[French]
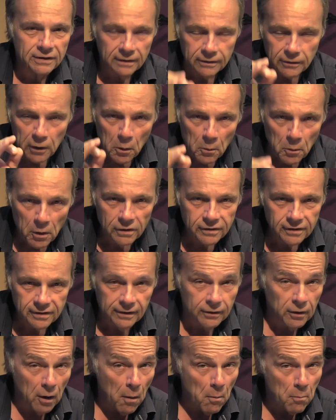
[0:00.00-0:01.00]
C'est un must,
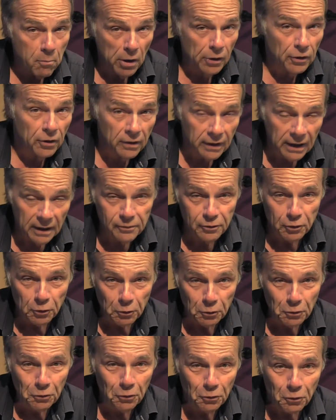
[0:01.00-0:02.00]
c'est un bonheur
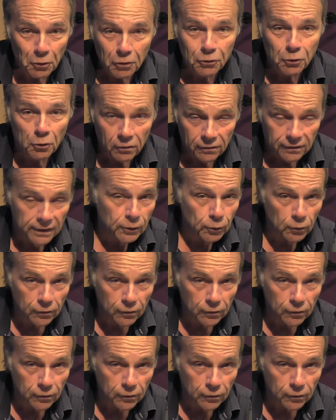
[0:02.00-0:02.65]
absolu de nous retrouver,